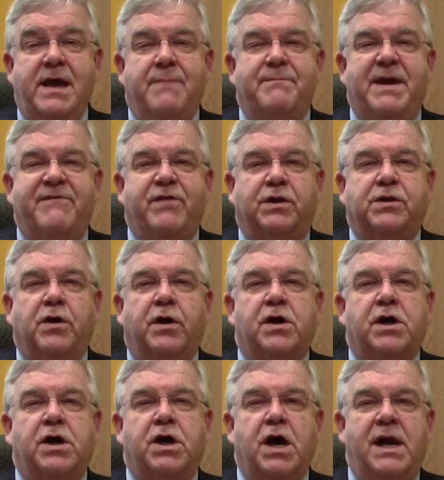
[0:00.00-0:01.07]
mais votre
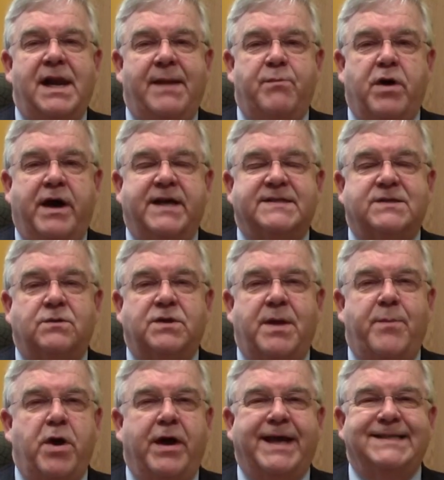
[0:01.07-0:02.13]
collaboration
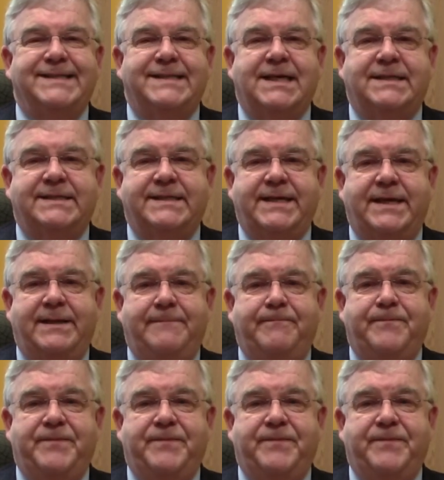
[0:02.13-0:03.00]
demeure essentielle.